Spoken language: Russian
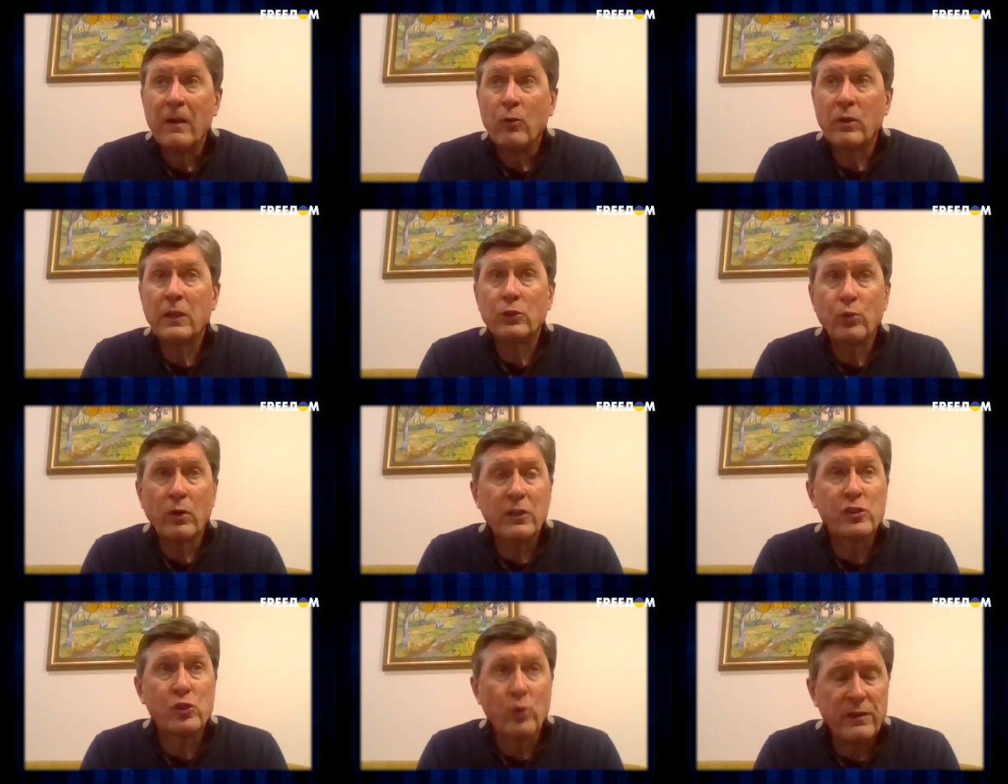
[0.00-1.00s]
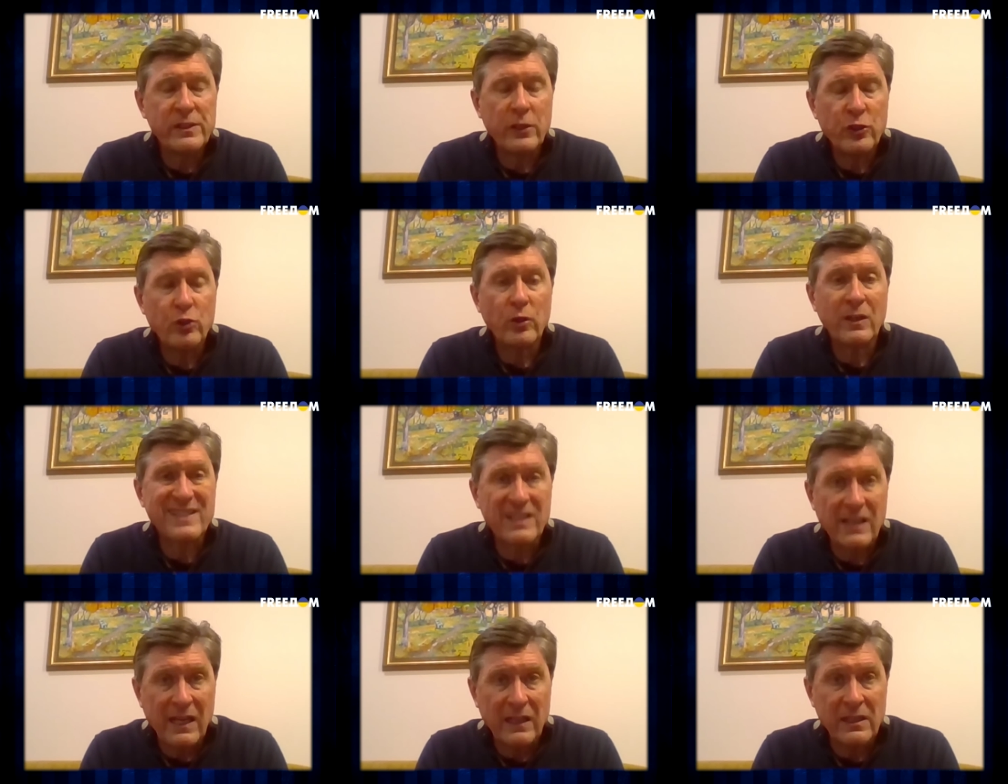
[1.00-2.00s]
у которых совесть еще
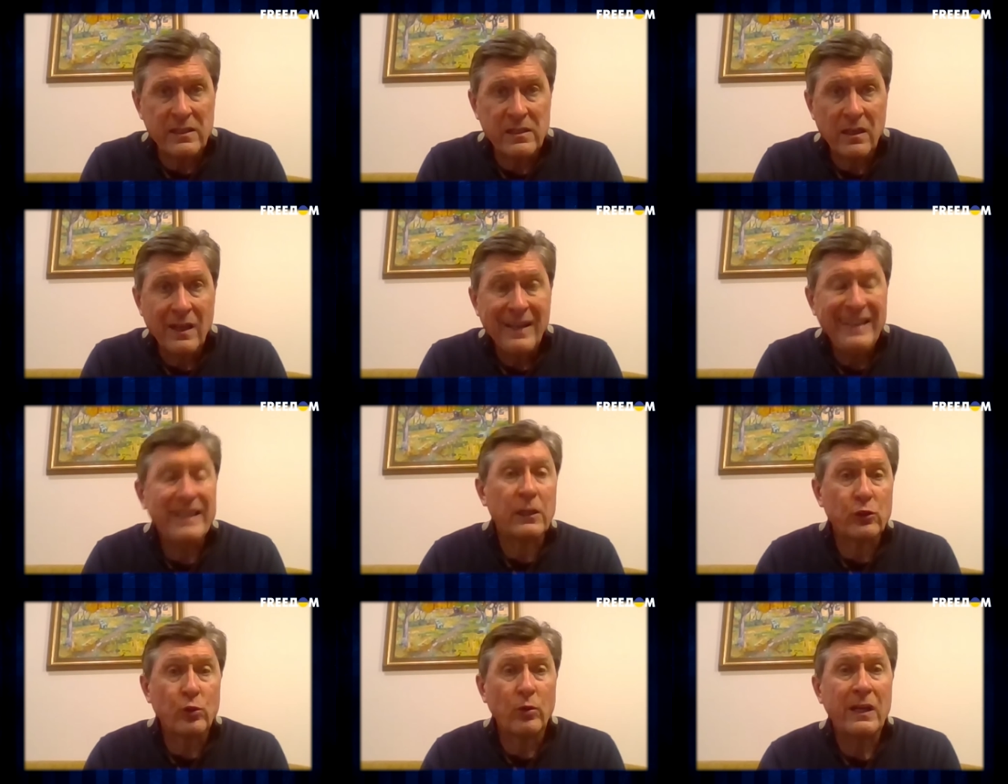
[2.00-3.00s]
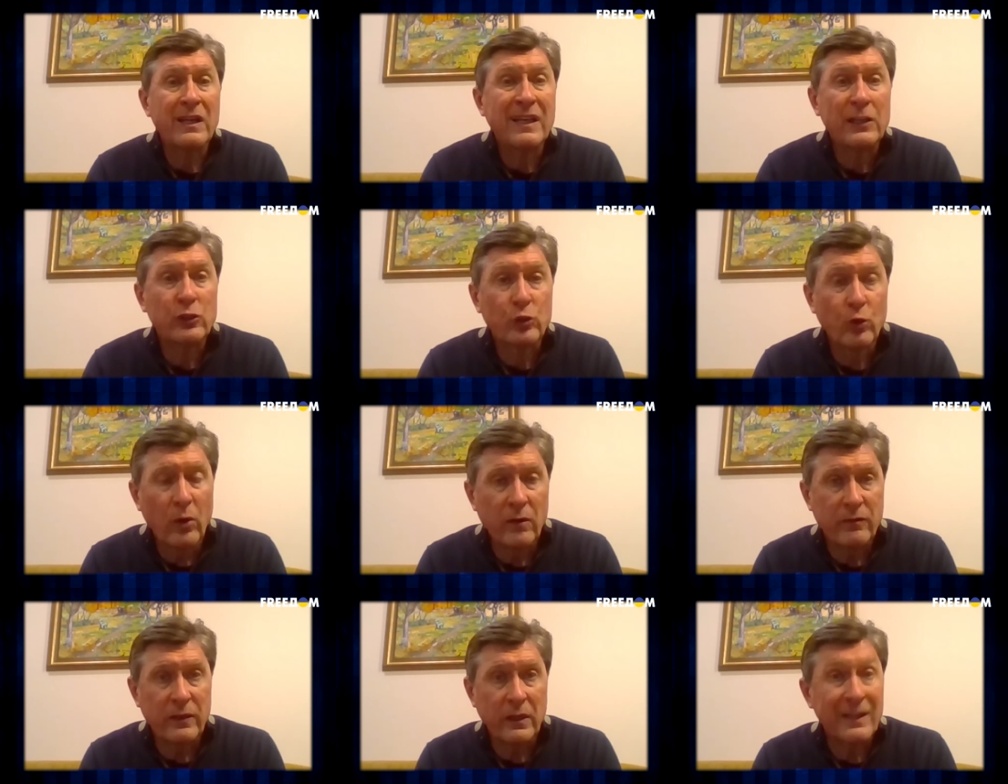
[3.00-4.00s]
осталась, и которые
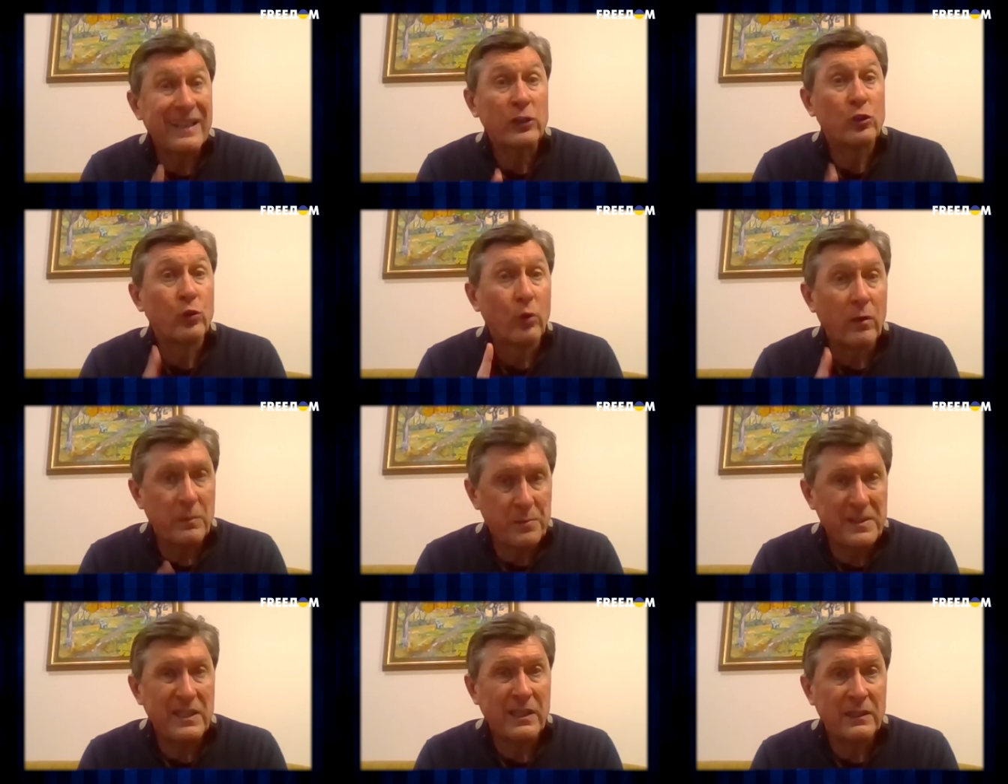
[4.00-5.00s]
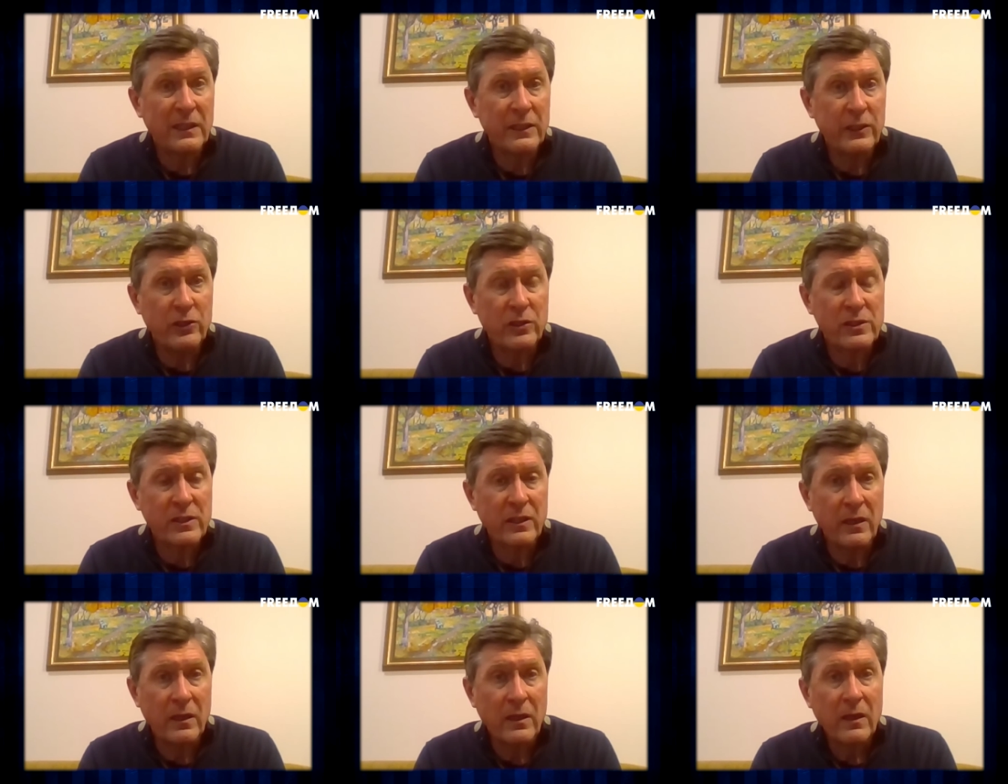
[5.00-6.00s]
готовы, готовы
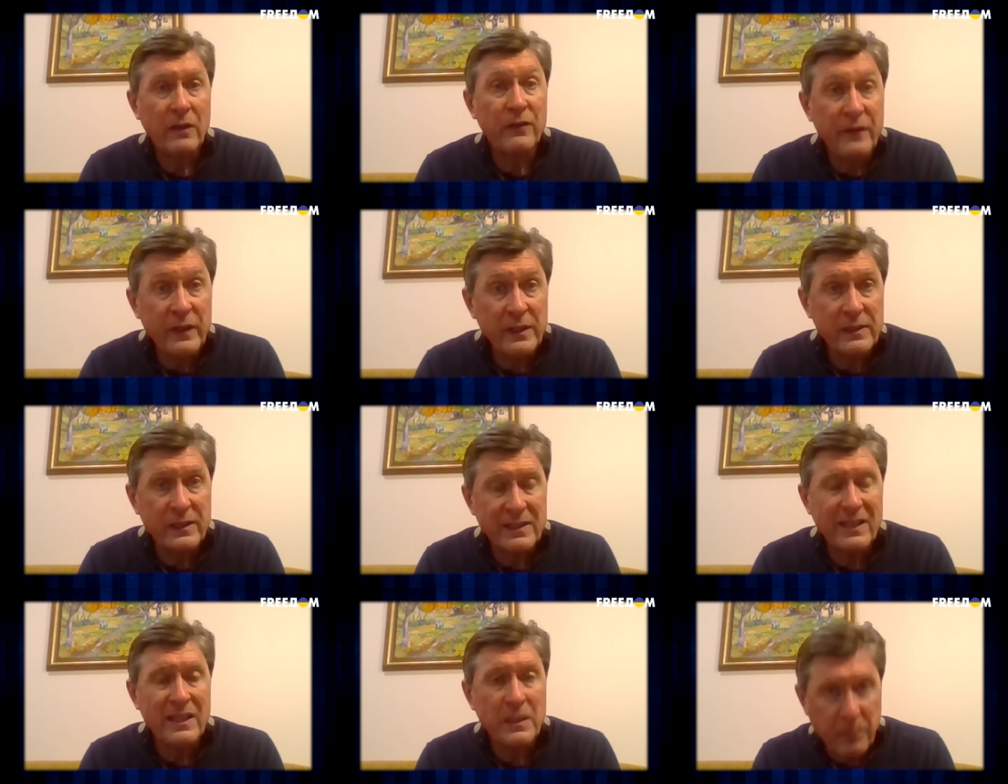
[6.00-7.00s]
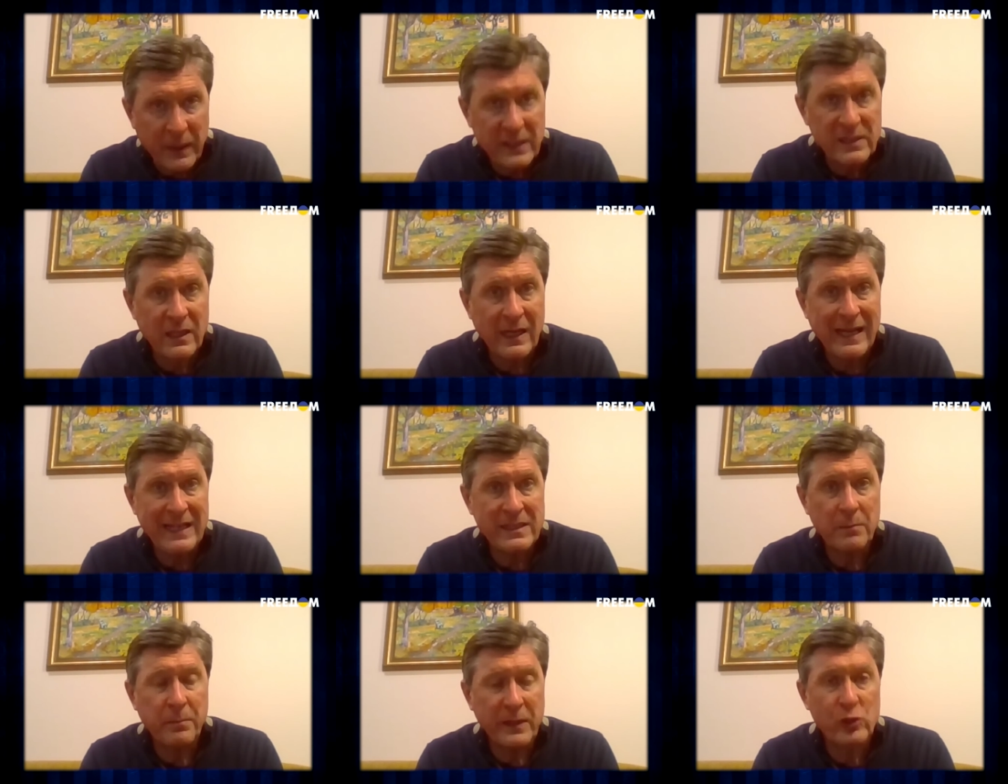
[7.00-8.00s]
психологически видеть и признать
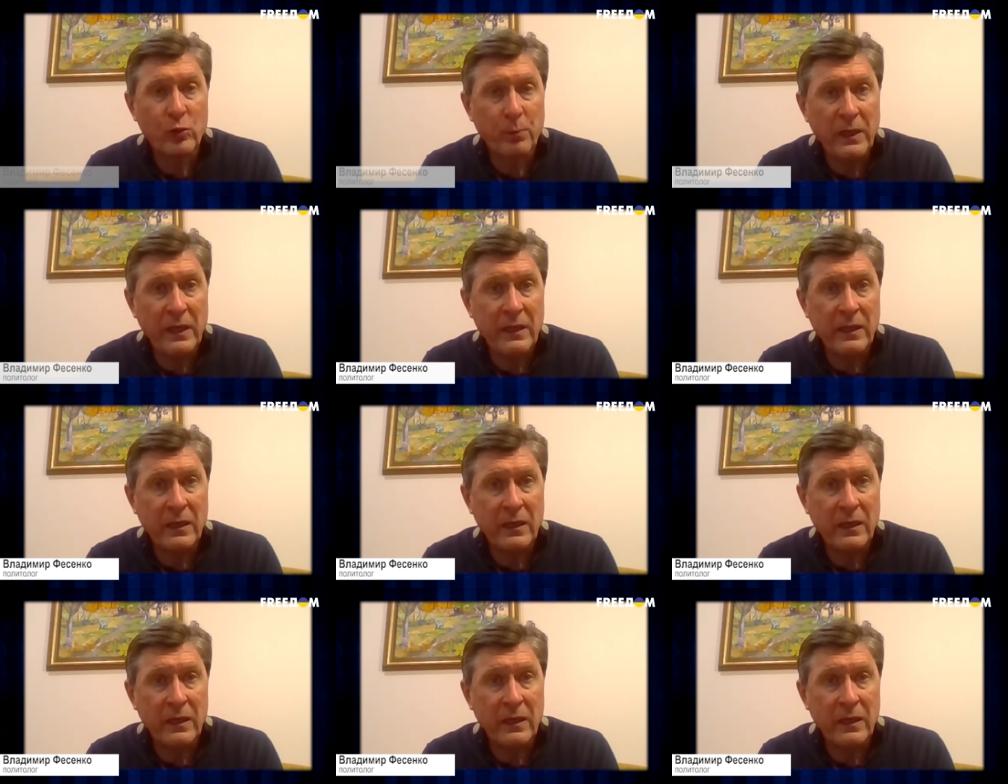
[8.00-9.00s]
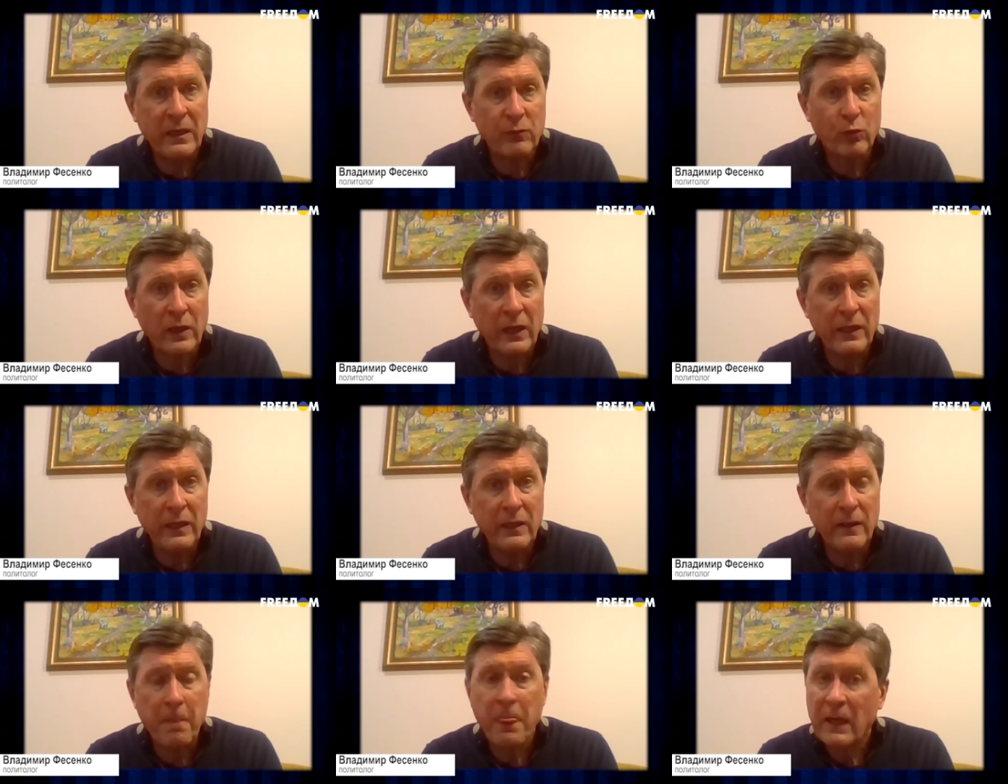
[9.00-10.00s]
преступления России в
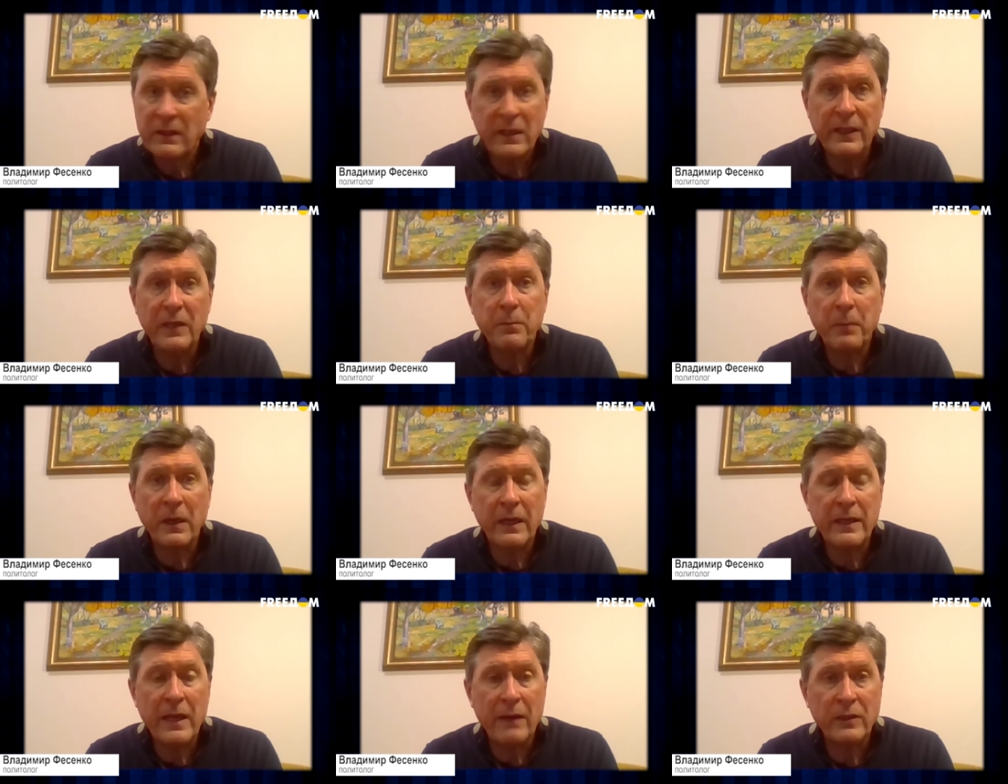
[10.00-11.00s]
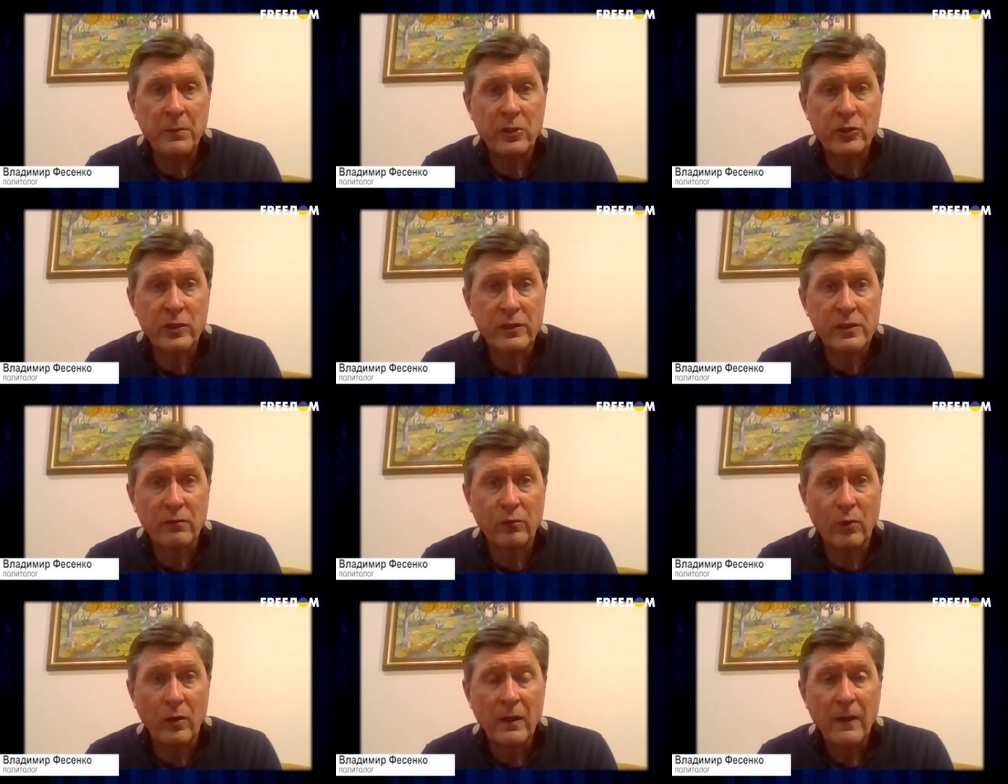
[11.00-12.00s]
Украине, таких пока явное
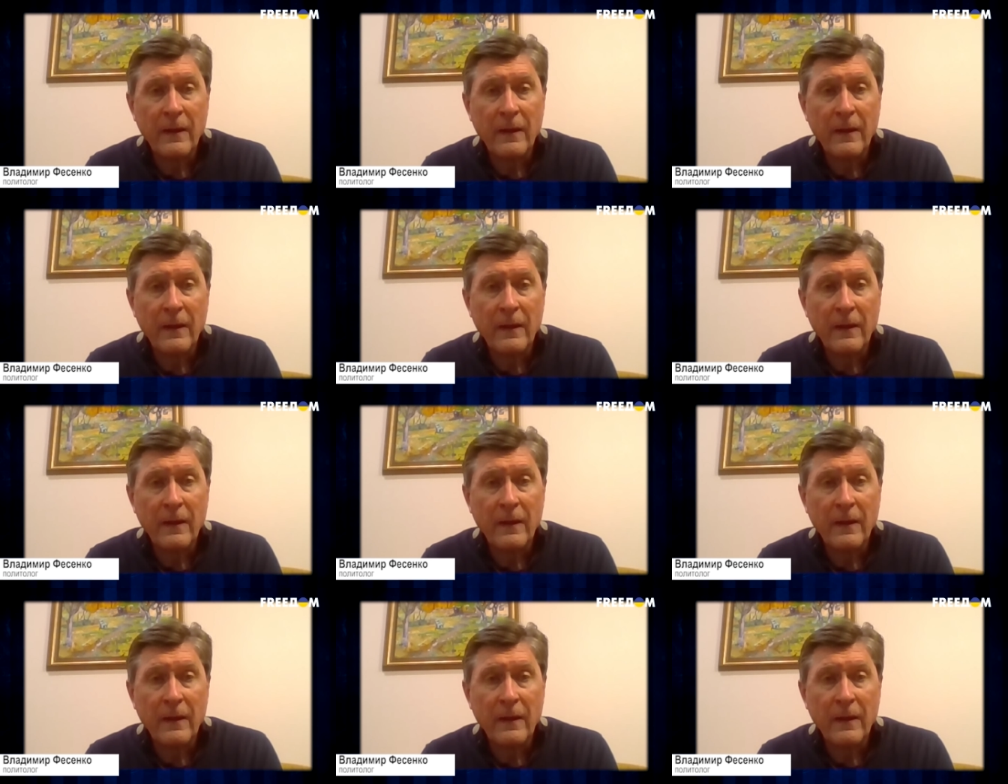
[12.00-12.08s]
меньшинство.